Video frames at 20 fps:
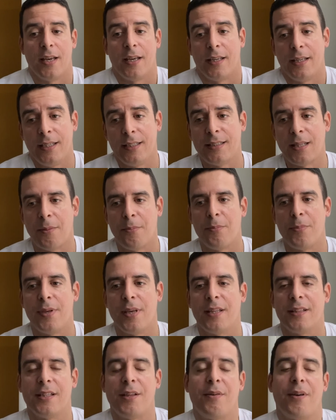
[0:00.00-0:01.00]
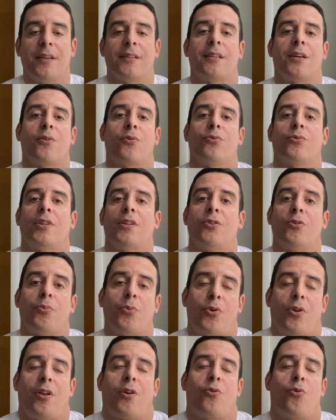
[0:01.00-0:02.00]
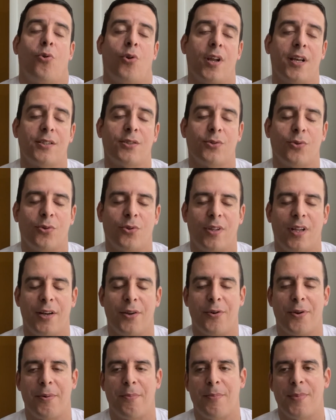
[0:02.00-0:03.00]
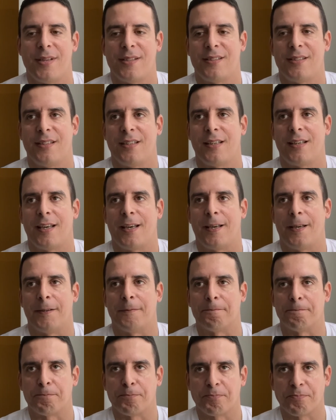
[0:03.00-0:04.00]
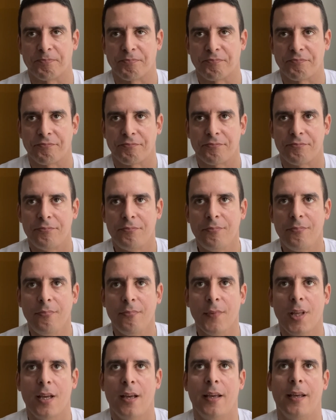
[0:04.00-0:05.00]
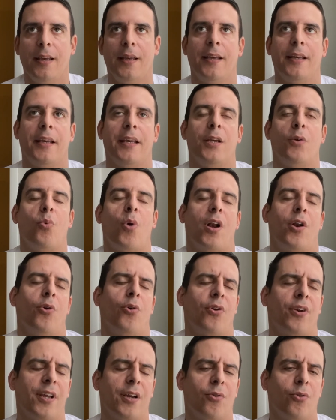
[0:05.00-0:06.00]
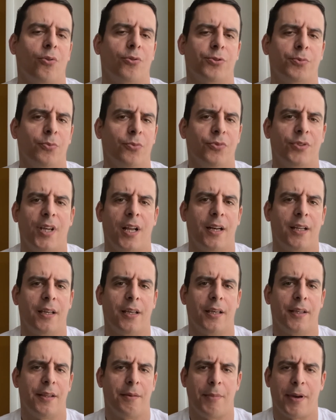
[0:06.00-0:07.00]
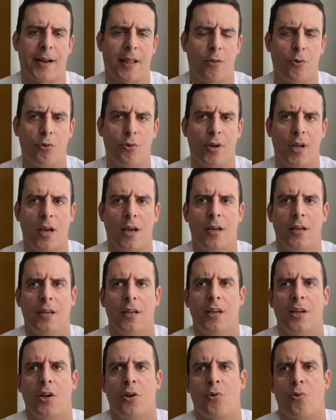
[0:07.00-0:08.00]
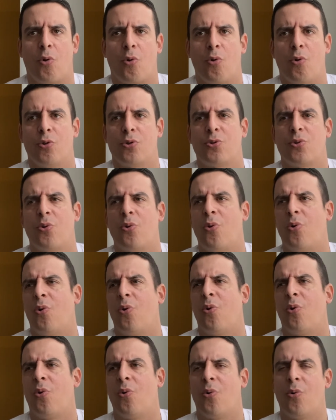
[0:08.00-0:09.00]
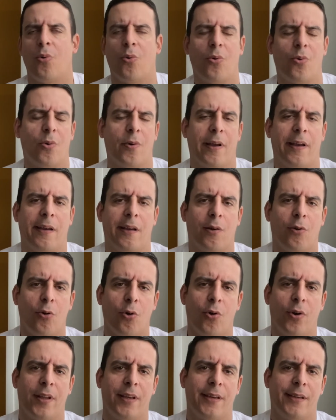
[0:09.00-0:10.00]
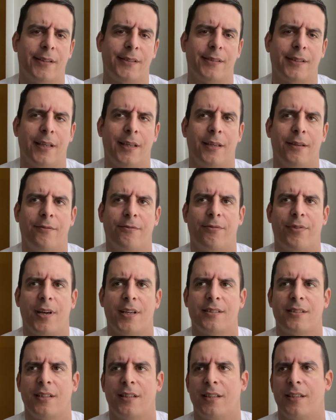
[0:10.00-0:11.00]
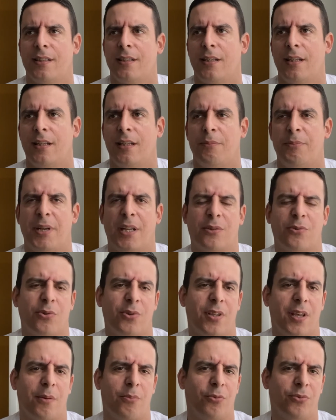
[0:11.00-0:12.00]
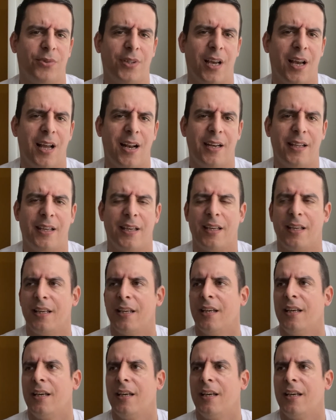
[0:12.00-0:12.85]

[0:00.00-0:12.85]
Y también deben estar contentos por el golazo de Lionel Messi que eh, igualó récords mundiales de Maradona con 8 eh, goles en fases de eliminatorias mundiales